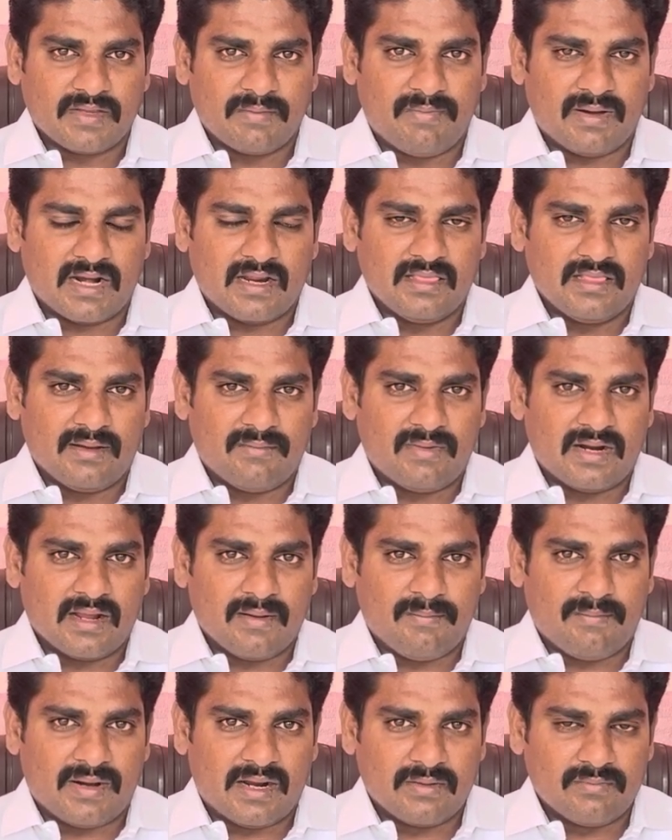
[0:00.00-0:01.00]
பரந்த
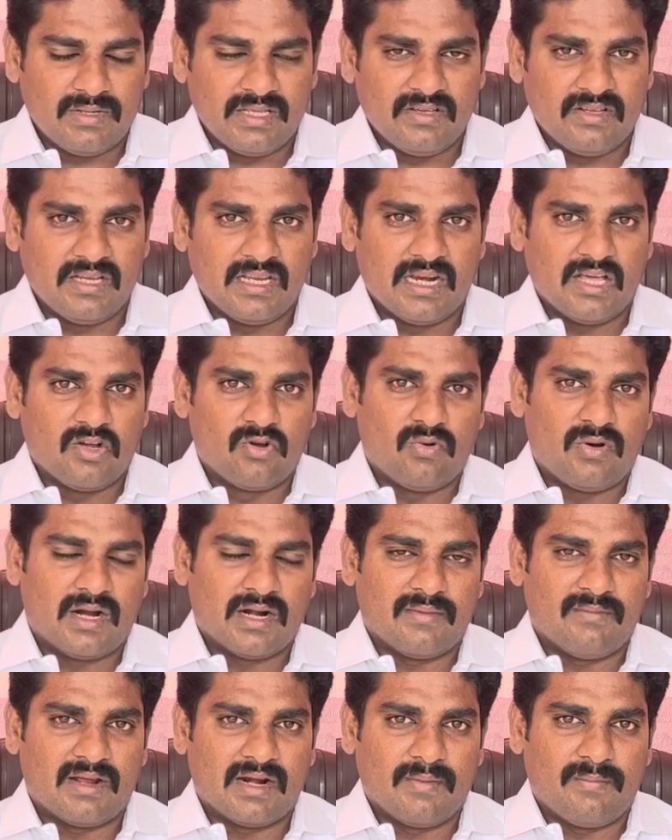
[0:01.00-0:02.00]
மனப்பான்மையும்
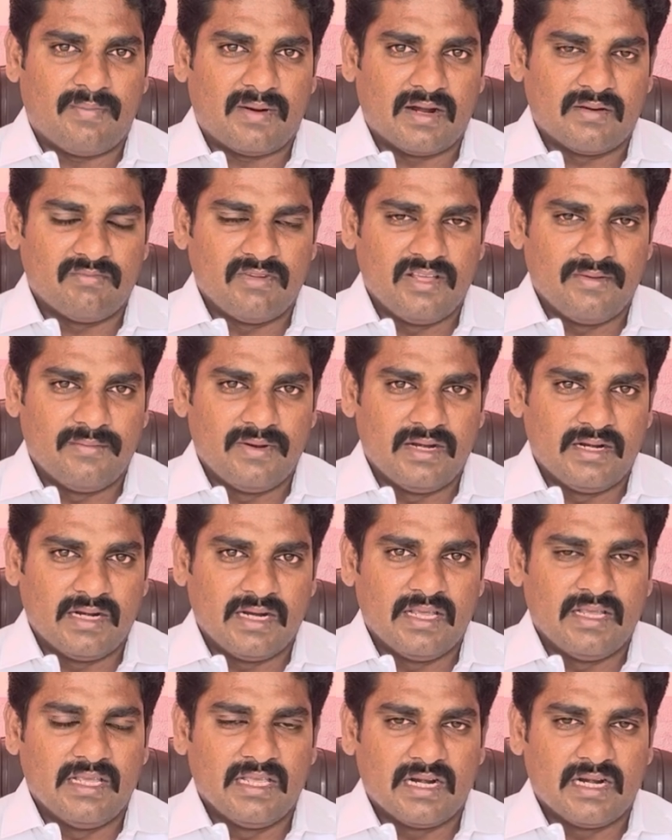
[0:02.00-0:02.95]
இலகுவான மனப்பான்மையும் இன்றி